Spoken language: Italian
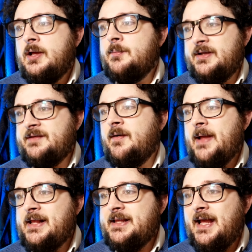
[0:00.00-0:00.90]

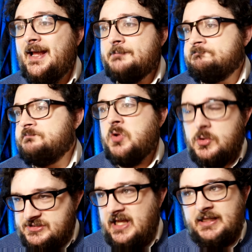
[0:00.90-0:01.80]
obiettivamente,
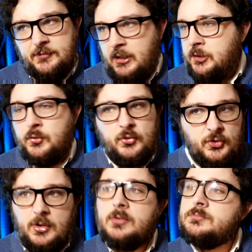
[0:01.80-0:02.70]
nonostante
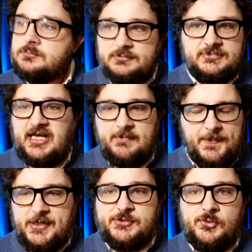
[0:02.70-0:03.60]
qualcuno ci
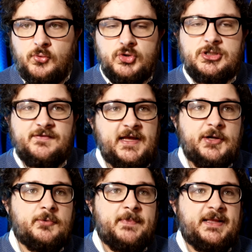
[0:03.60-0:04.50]
abbia preso gusto a
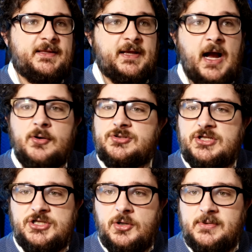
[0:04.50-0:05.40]
fare commenti
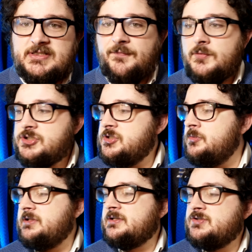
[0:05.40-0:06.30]
caustici come se
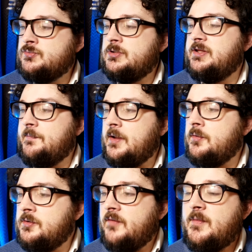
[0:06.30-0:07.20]
fossimo terzultimi
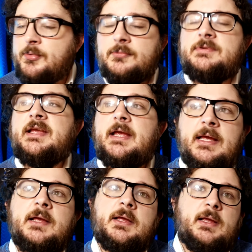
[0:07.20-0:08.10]
con nove
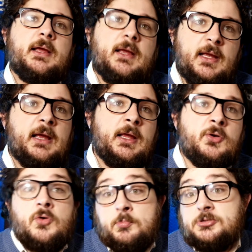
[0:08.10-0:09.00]
punti, eh,
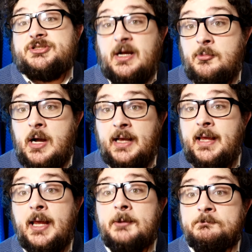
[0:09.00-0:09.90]
in cui possiamo
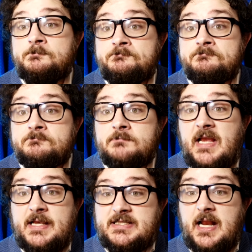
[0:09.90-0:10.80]
anche
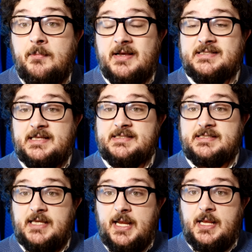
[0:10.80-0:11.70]
essere abbastanza
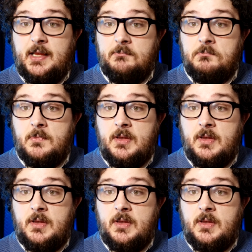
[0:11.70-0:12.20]
sereni.